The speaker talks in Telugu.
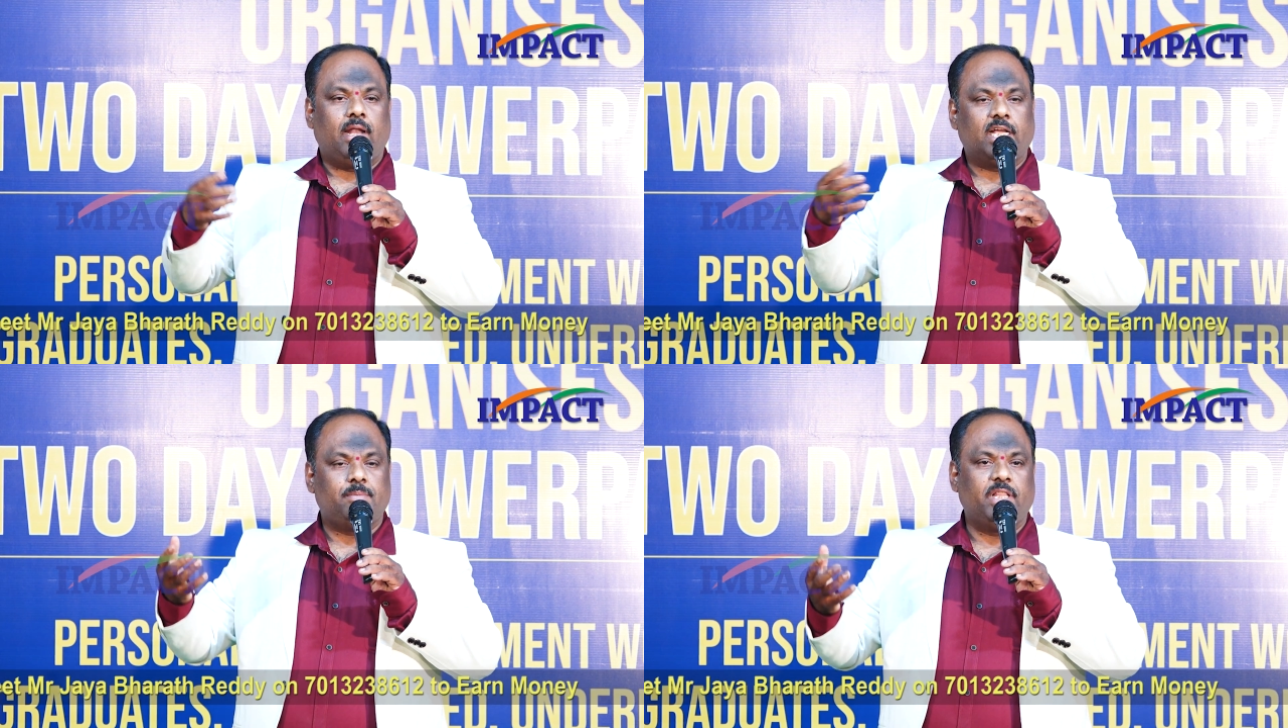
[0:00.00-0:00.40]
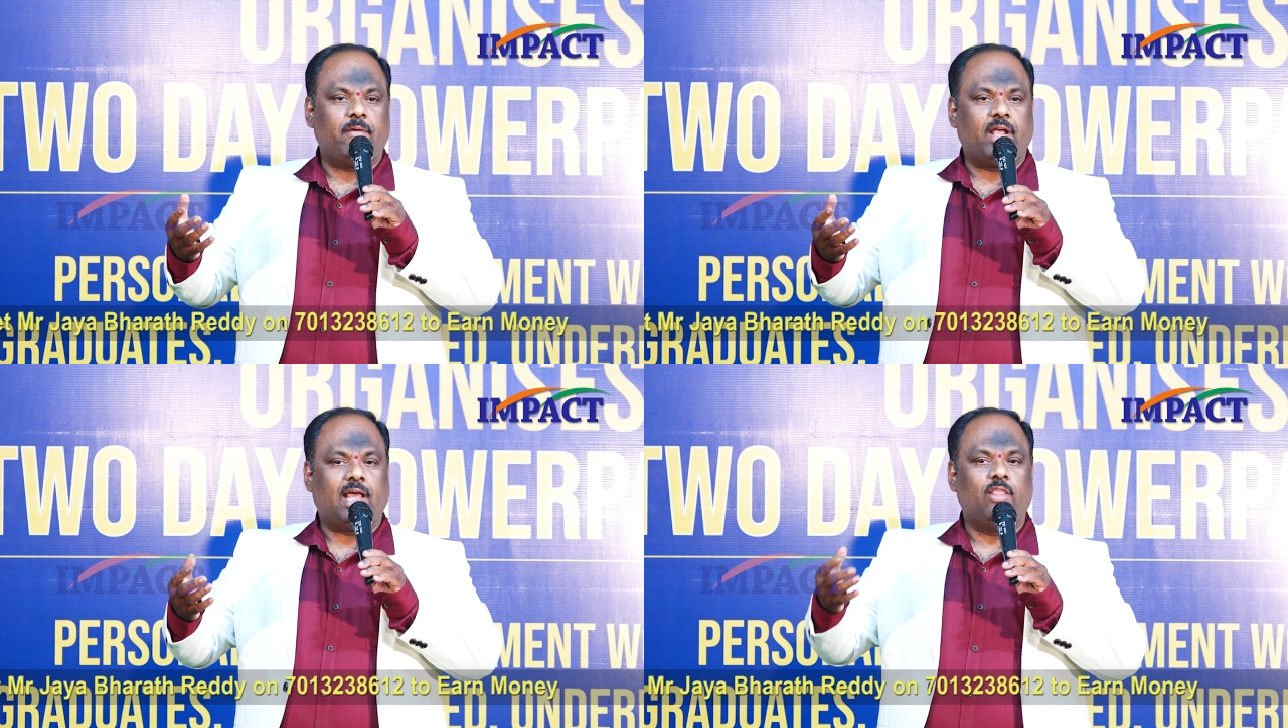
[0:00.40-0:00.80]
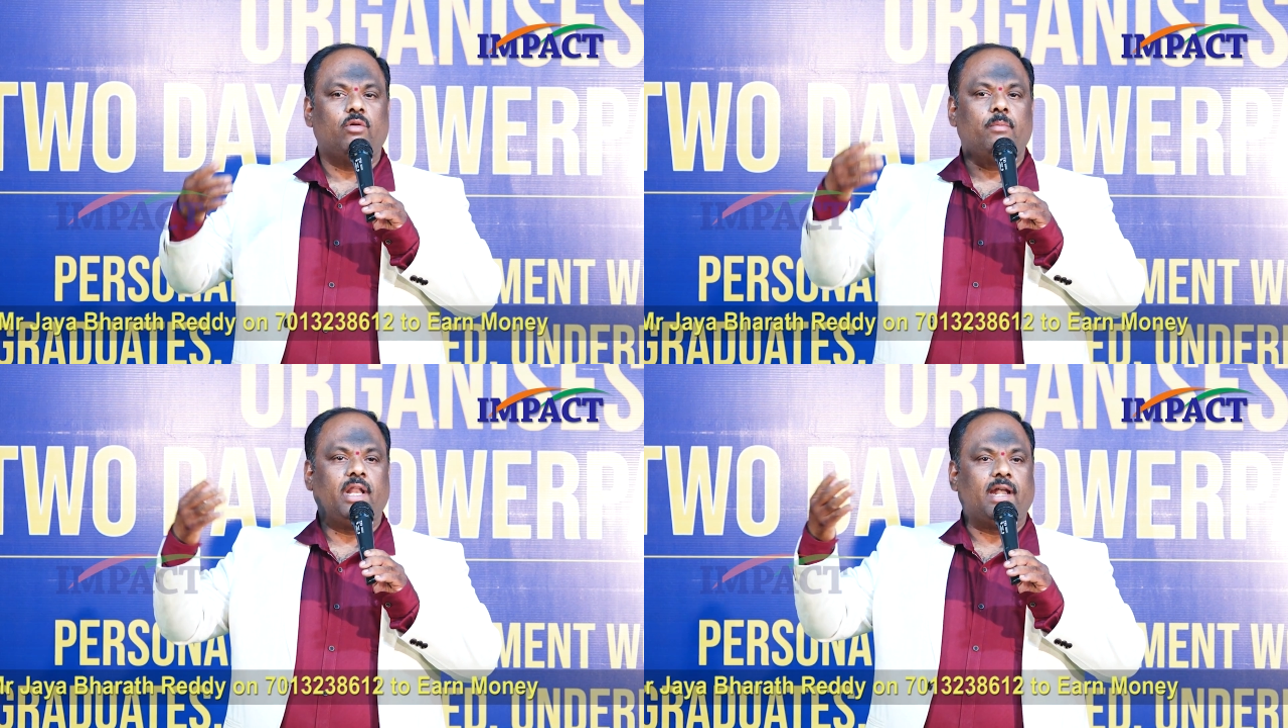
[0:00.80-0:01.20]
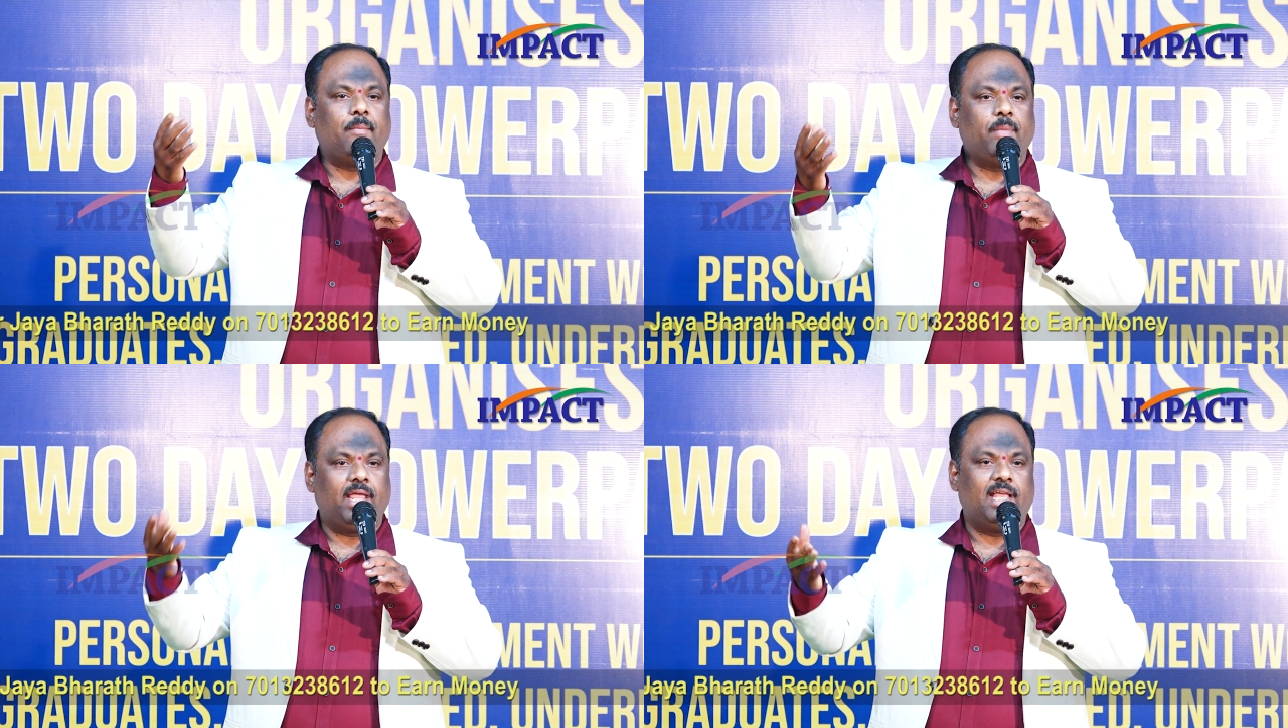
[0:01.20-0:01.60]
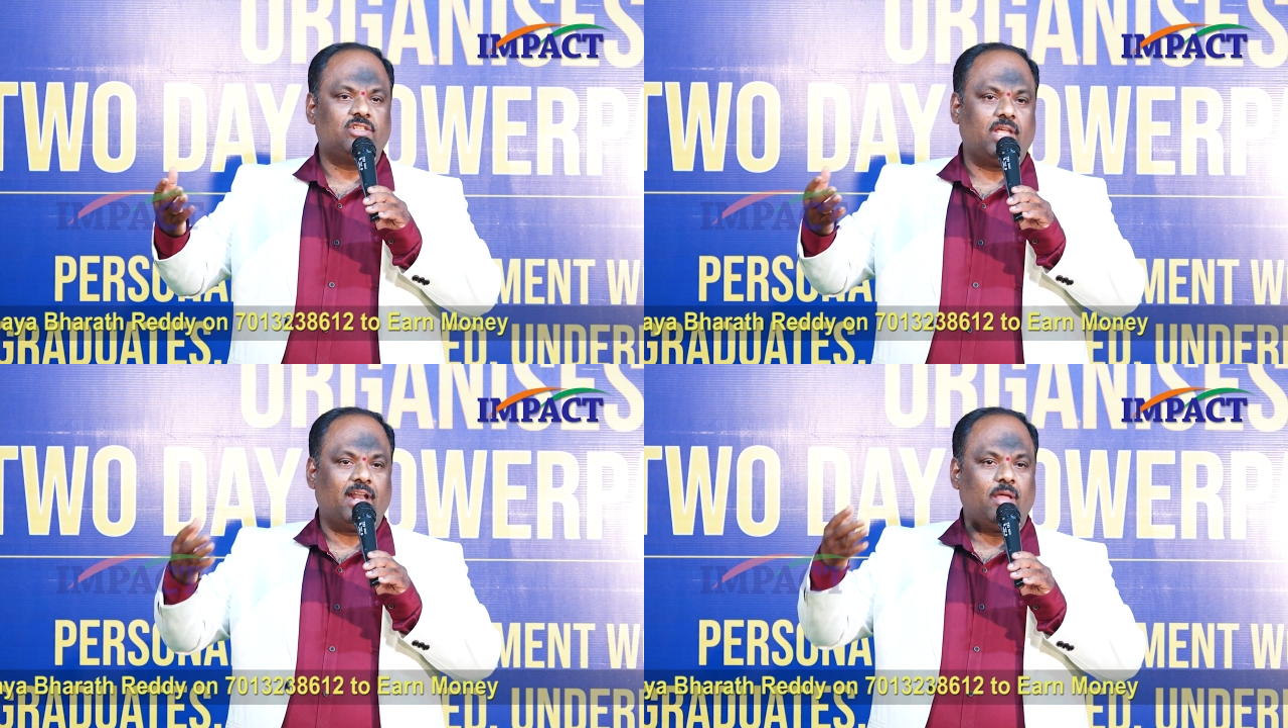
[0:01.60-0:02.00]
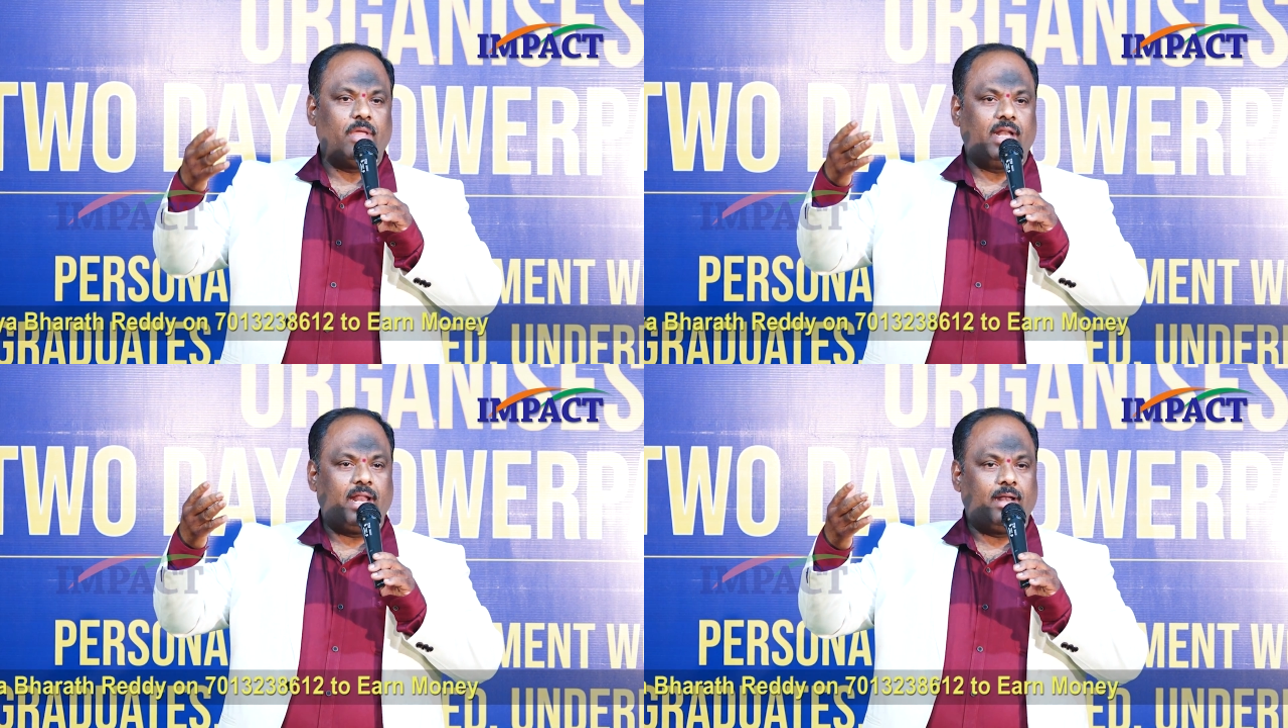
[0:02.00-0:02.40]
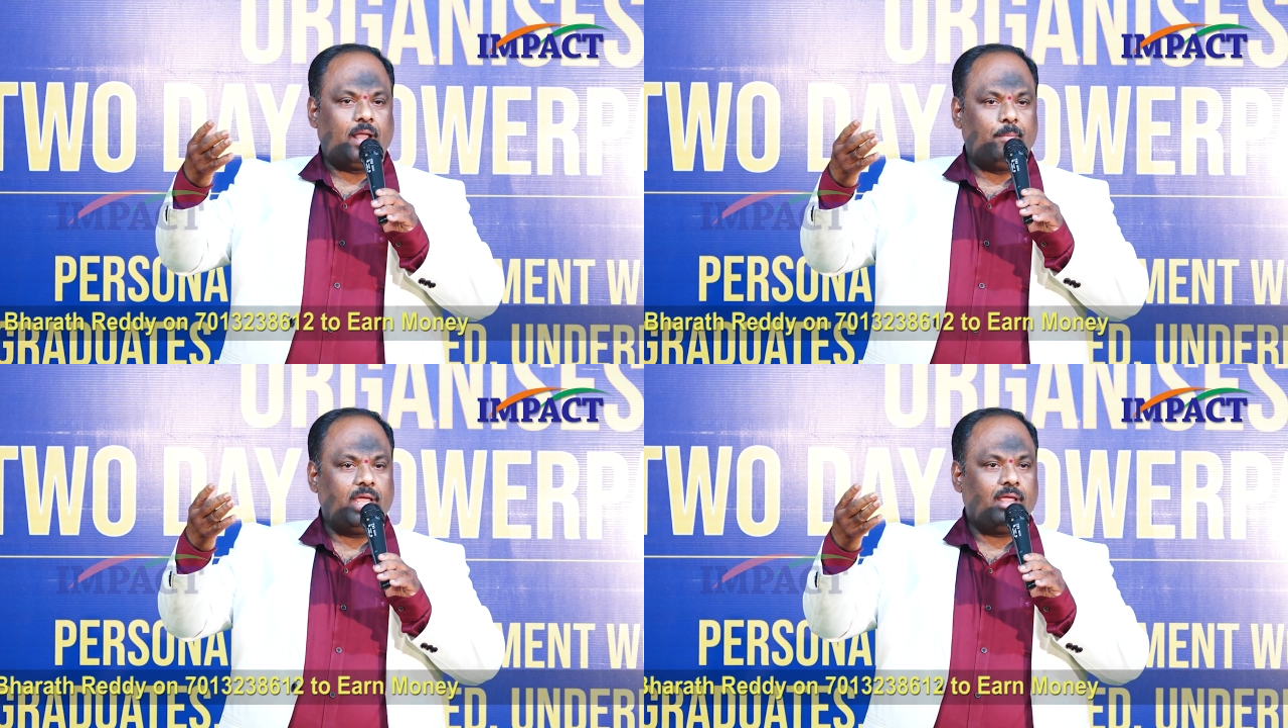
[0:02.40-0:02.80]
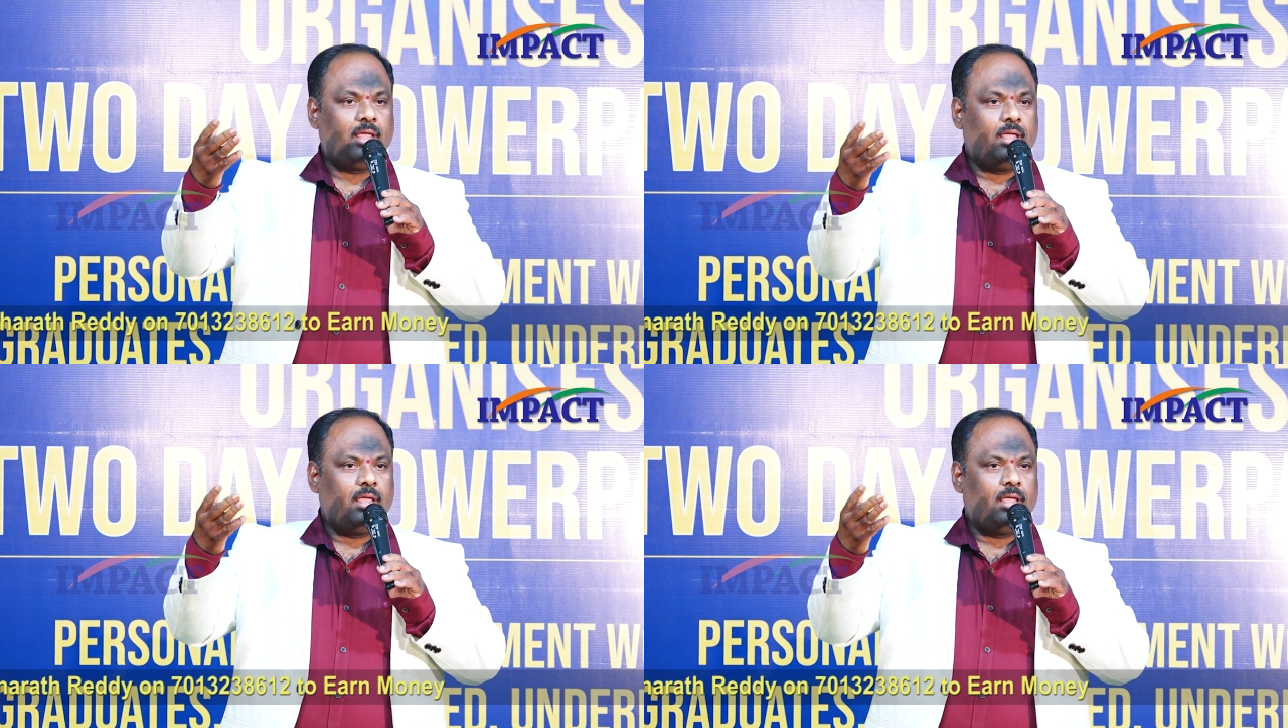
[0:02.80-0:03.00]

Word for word: లక్ష్మీదేవి కాదు మీరు నమ్మే ఏసైనా మీరు ఆయన నమ్మే